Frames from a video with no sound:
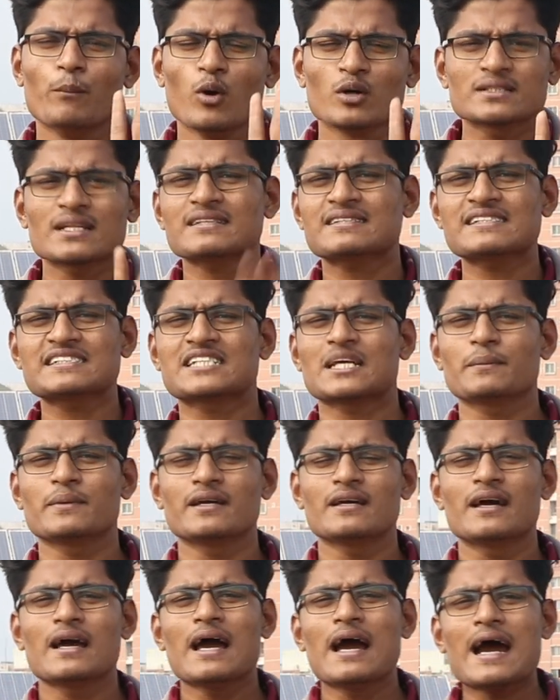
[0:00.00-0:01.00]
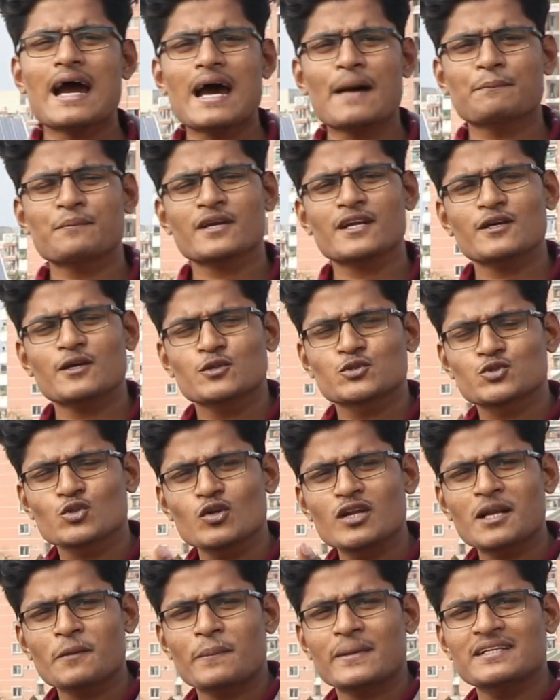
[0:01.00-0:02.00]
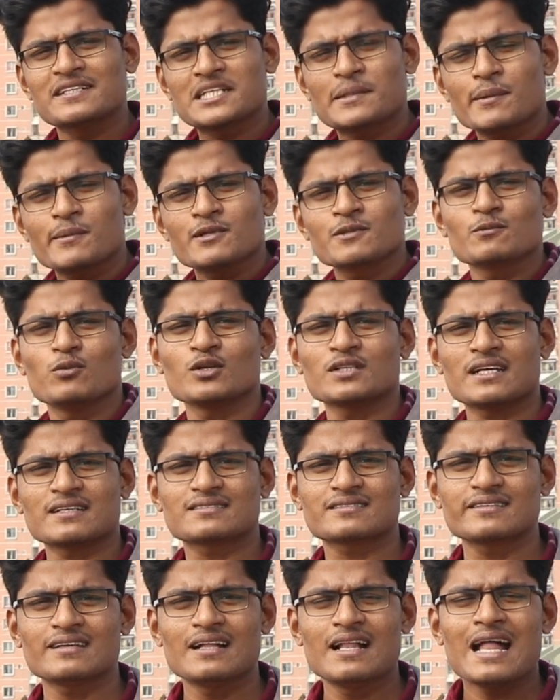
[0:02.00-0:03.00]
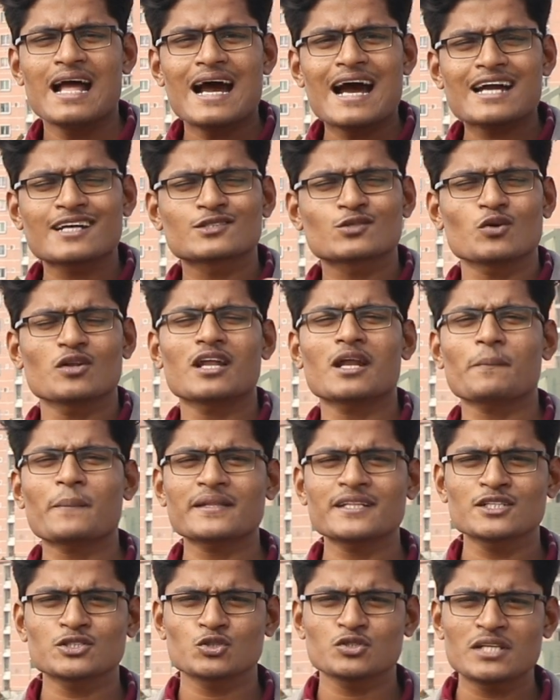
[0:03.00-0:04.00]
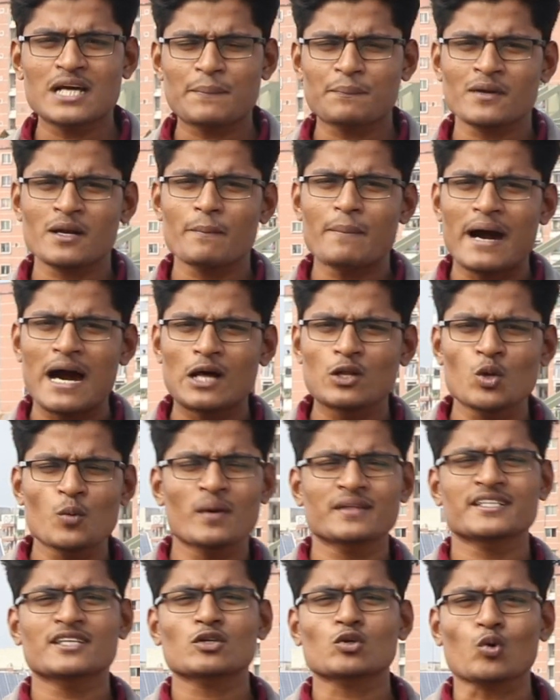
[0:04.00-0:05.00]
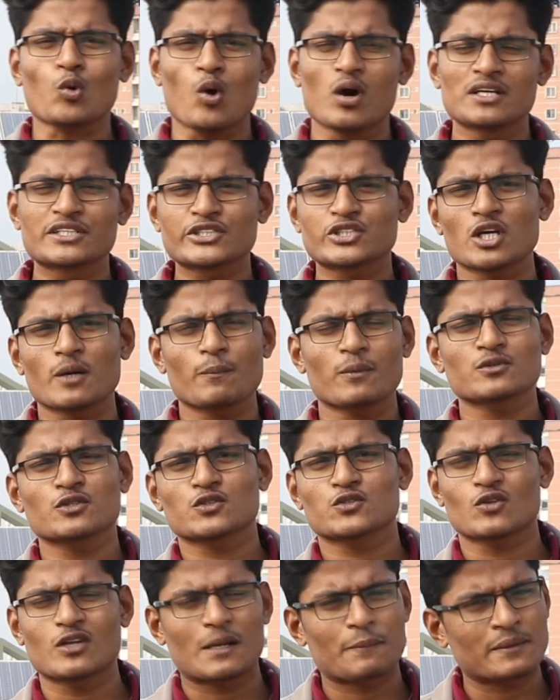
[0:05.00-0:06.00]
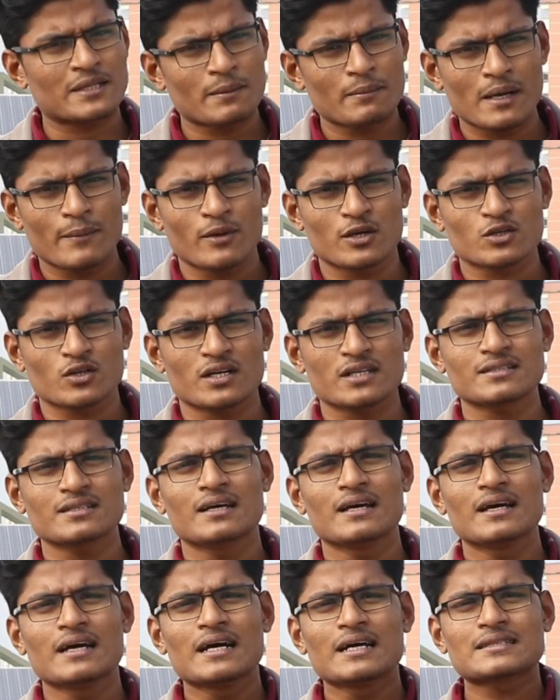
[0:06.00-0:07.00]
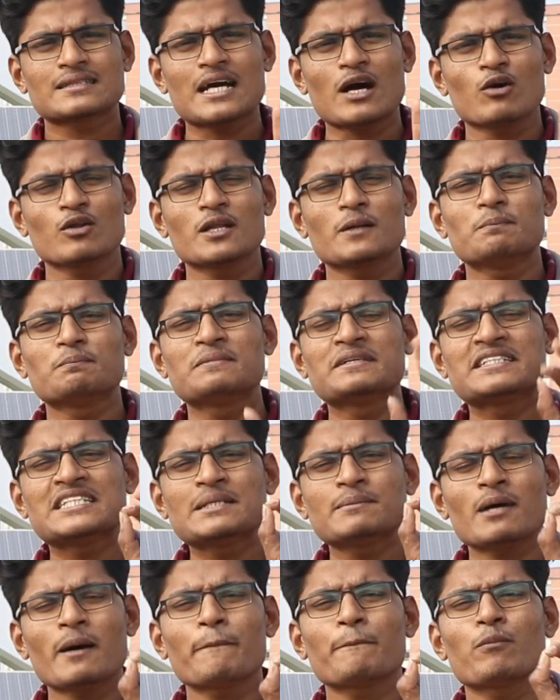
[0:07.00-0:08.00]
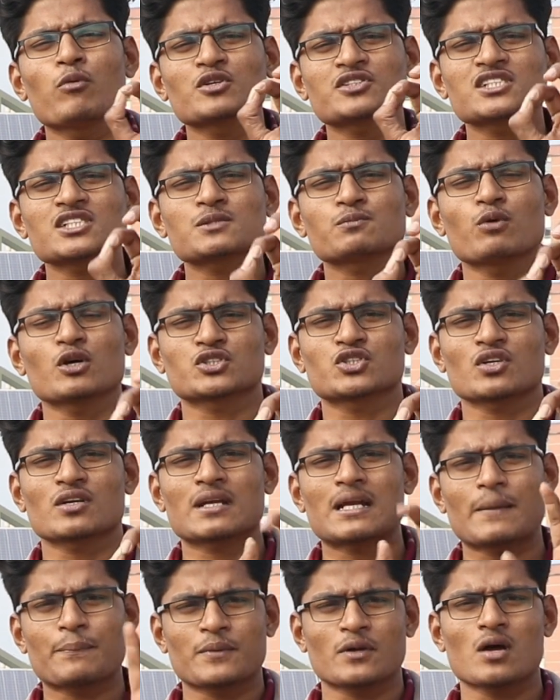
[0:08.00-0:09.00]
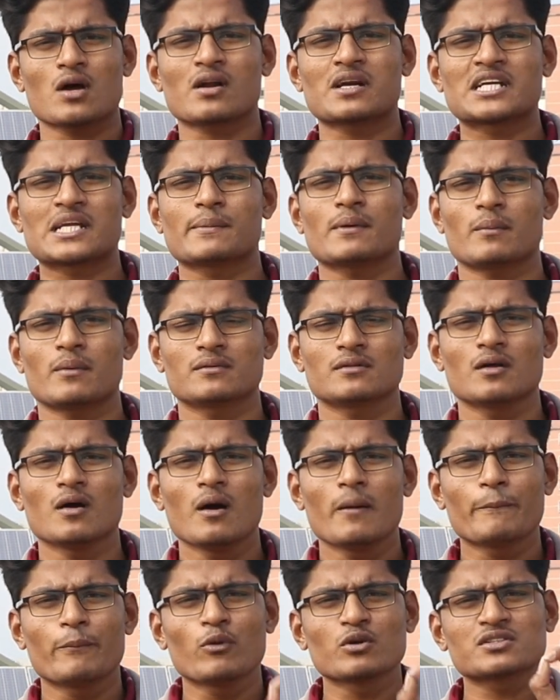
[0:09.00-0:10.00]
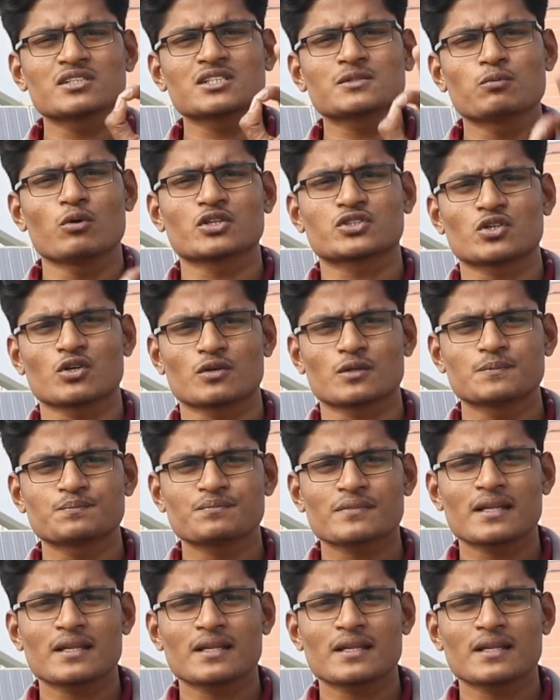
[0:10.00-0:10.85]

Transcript: বোনাস হিসেবে আপনারা সোলার প্যানেলটি পাবেন বোনাস আর সোলার প্যানেল যদি আপনারা ভালো মানের কোয়ালিটি সম্পন্ন সোলার প্যানেল ব্যবহার করেন তাহলে মিনিমাম পঁচিশ বছরের আপনার ওয়ারেন্টি পাবেন পঁচিশ বছর